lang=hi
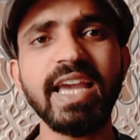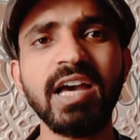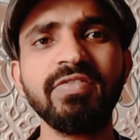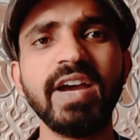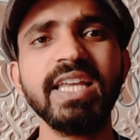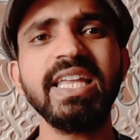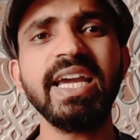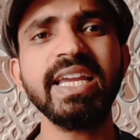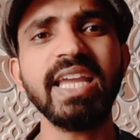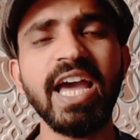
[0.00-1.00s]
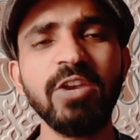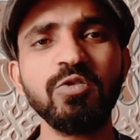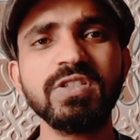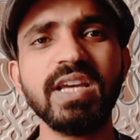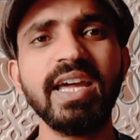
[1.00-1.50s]
क्या फ़ायदा है क्या
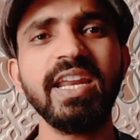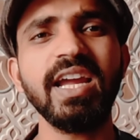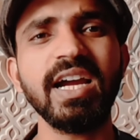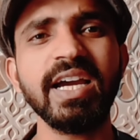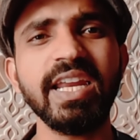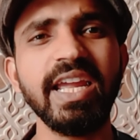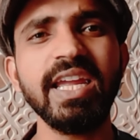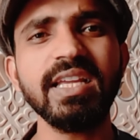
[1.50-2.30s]
नुकसान है अगर